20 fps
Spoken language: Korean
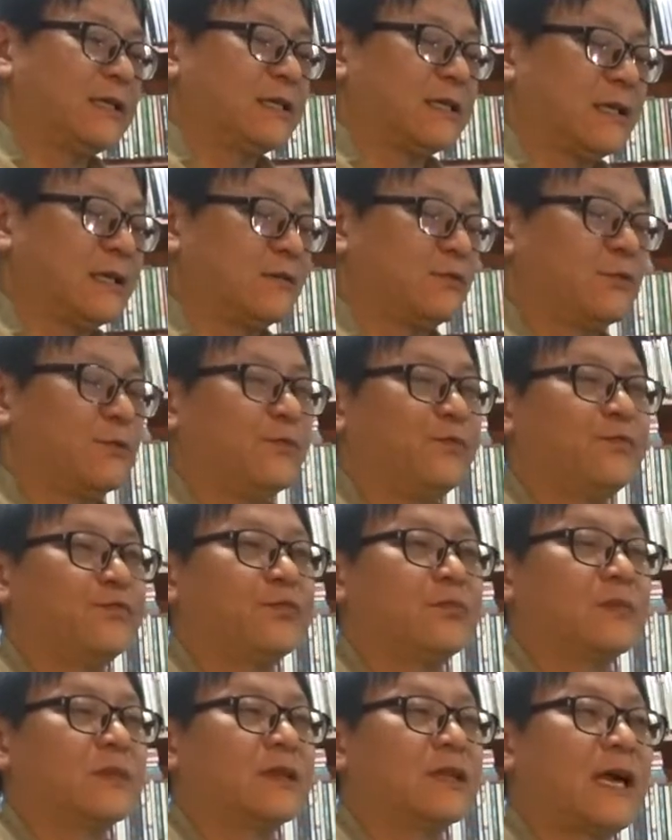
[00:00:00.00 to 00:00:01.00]
이제 좀
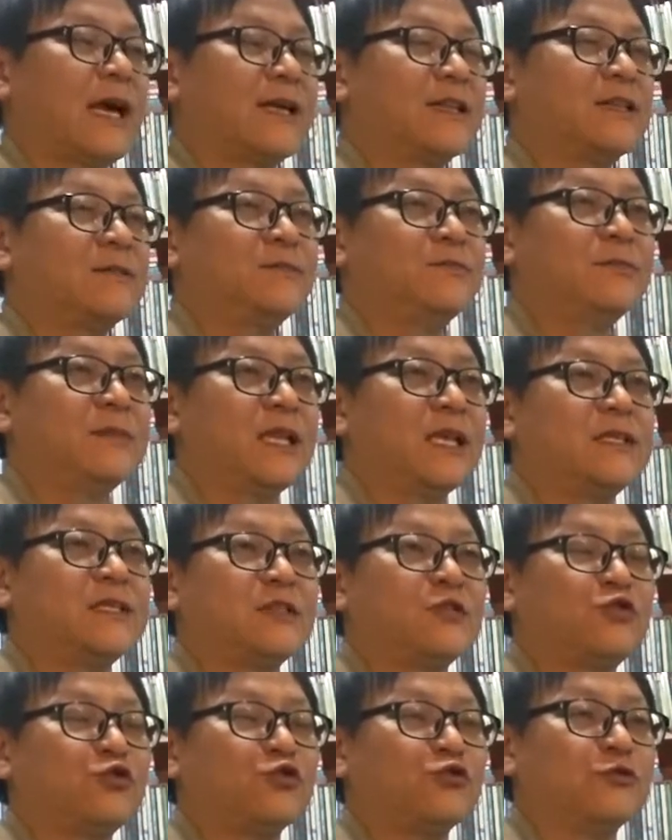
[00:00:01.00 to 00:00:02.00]
단음 내지
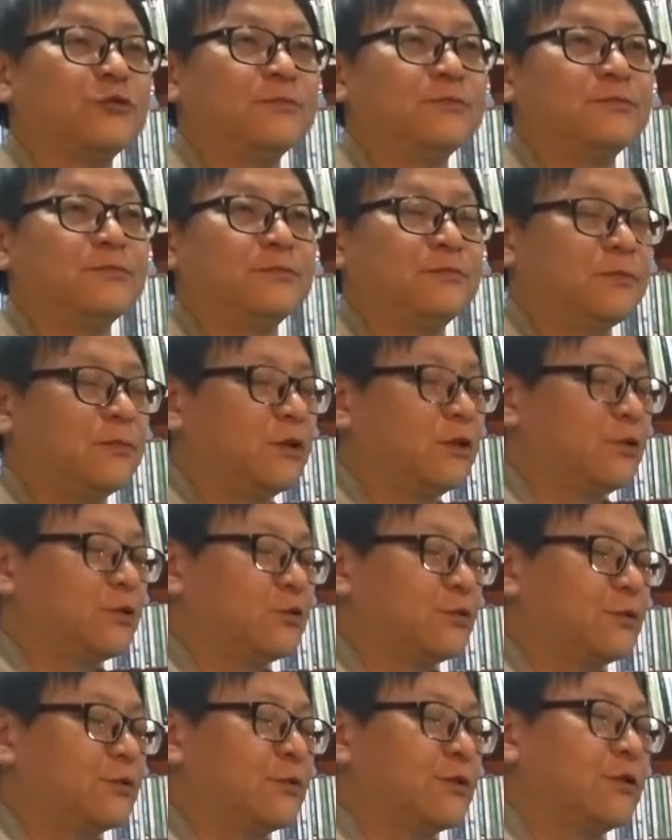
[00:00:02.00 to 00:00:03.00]
중음 뭐 이
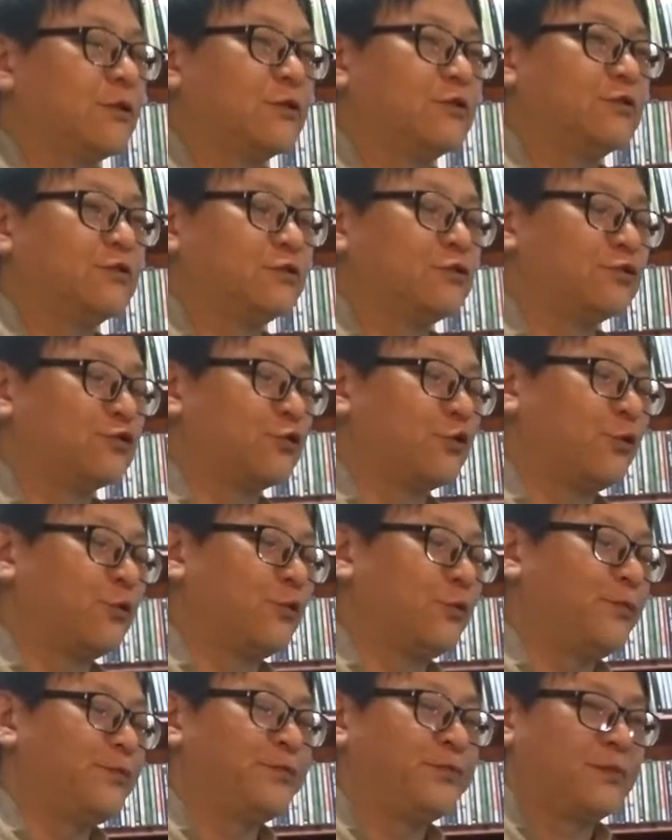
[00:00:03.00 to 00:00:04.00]
정도 연주로
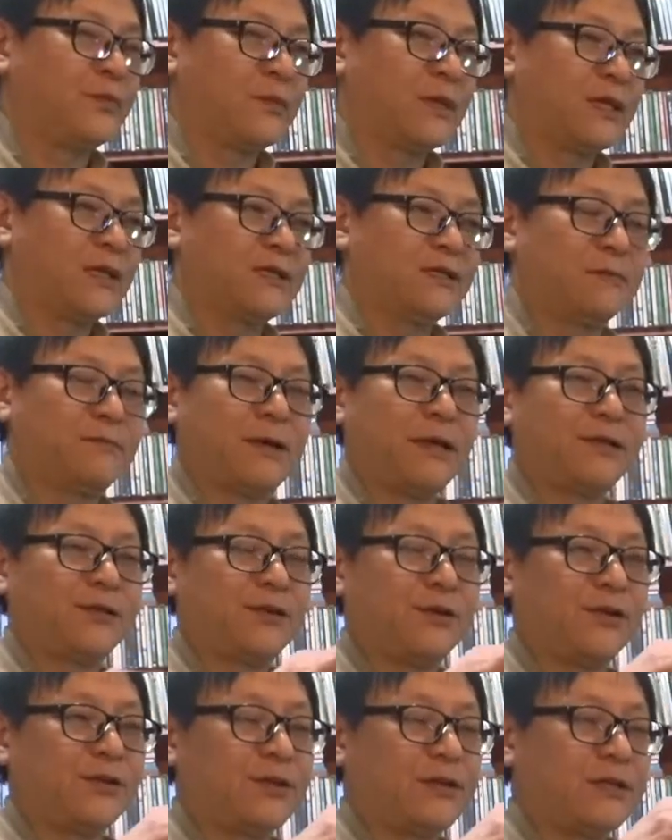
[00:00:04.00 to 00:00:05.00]
그
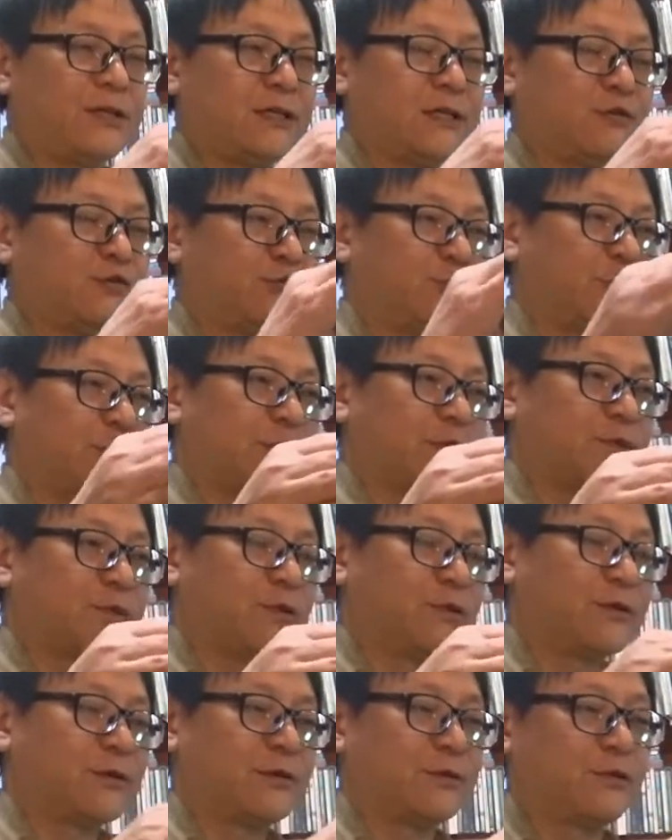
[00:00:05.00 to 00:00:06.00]
패턴을 이루고 있죠.
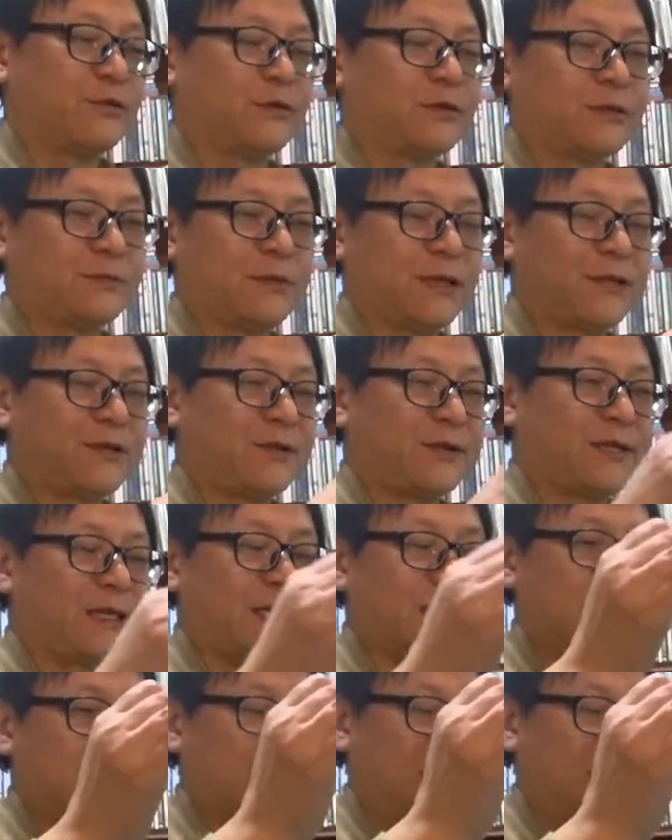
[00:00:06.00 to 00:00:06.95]
그리고 그 패턴이